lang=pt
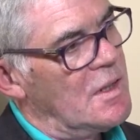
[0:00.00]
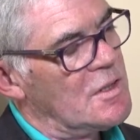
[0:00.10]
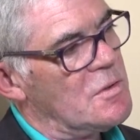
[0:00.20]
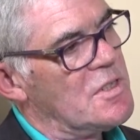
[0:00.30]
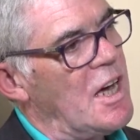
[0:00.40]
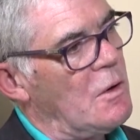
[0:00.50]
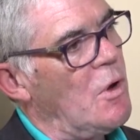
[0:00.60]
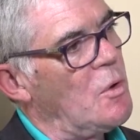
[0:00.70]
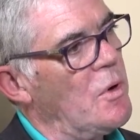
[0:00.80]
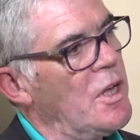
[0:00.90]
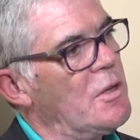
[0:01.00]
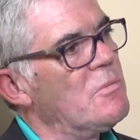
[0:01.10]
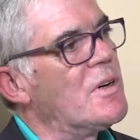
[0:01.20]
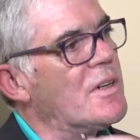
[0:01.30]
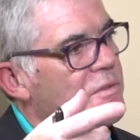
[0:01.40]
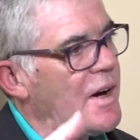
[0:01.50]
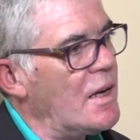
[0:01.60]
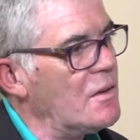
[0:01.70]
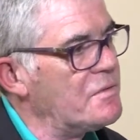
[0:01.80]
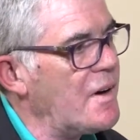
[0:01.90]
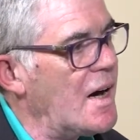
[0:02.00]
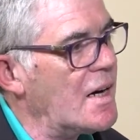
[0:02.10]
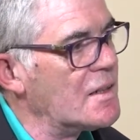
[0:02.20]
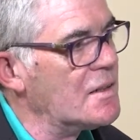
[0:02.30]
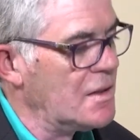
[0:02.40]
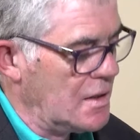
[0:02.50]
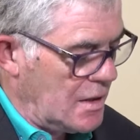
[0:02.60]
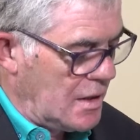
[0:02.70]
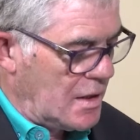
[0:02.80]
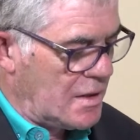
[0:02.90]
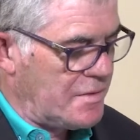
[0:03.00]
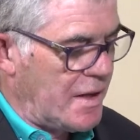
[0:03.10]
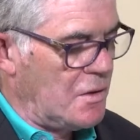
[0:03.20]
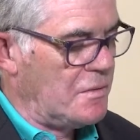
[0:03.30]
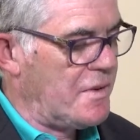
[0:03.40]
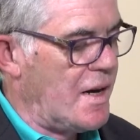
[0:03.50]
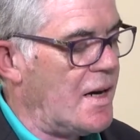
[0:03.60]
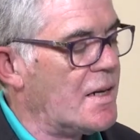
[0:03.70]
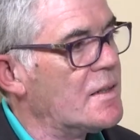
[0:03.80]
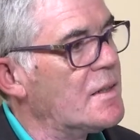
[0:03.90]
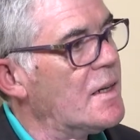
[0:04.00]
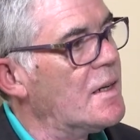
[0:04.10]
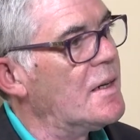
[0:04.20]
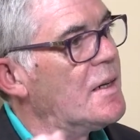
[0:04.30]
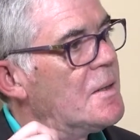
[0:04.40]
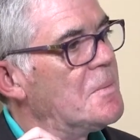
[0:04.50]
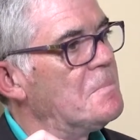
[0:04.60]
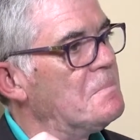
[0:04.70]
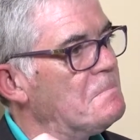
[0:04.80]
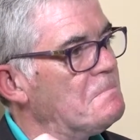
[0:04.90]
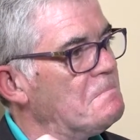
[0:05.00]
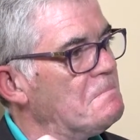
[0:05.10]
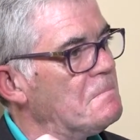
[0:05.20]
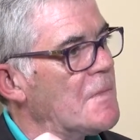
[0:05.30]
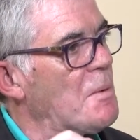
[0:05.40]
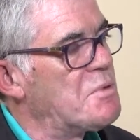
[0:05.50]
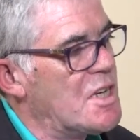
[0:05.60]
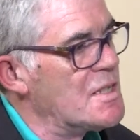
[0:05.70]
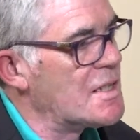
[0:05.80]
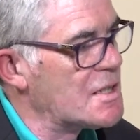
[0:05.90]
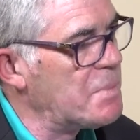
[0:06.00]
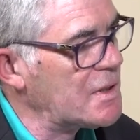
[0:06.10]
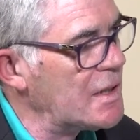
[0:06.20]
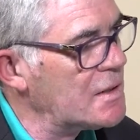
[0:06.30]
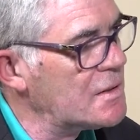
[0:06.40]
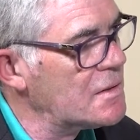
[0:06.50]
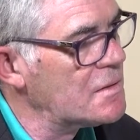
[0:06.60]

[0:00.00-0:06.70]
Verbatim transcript: associar um algoritmo que vai levar, que vai levar um, à pesquisa que se pretende.